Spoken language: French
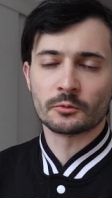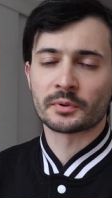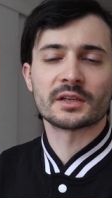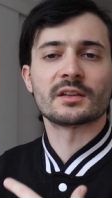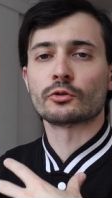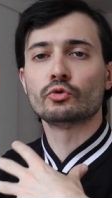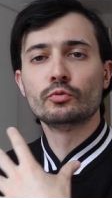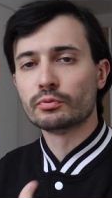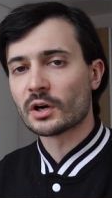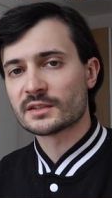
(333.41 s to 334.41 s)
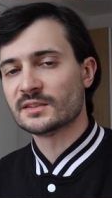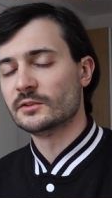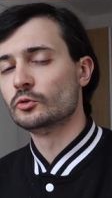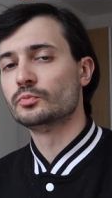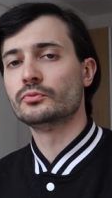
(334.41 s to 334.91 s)
prête à tout pour accéder
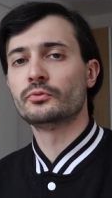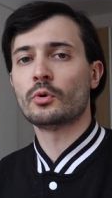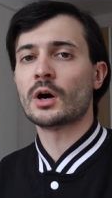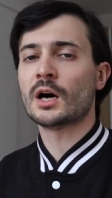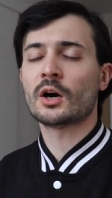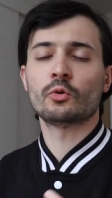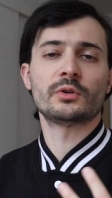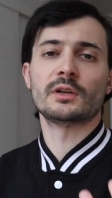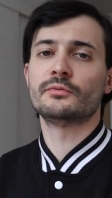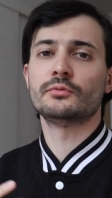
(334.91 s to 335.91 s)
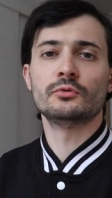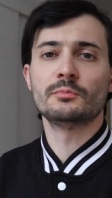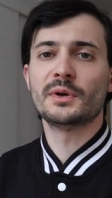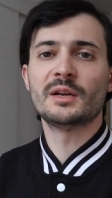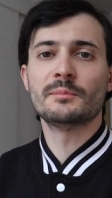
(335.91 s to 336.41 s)
au pouvoir ou qu'elle fut une
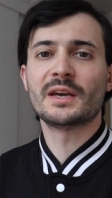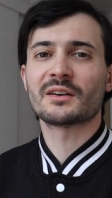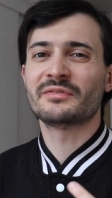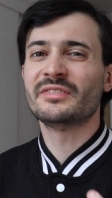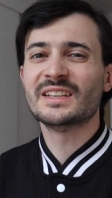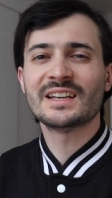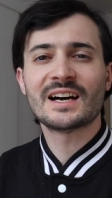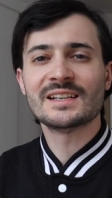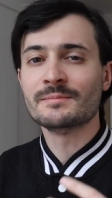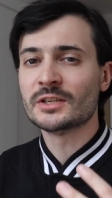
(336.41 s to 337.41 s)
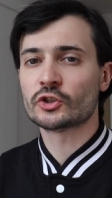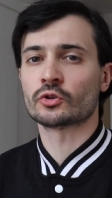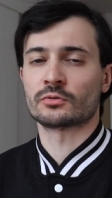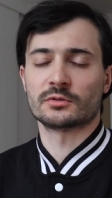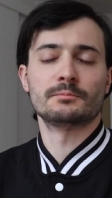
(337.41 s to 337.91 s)
belle-mère vénale et
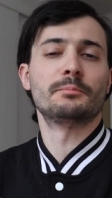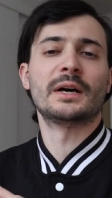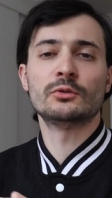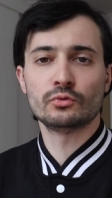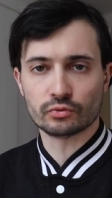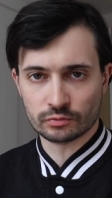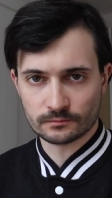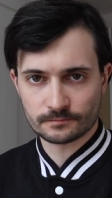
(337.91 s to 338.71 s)
méchante. Pas du tout.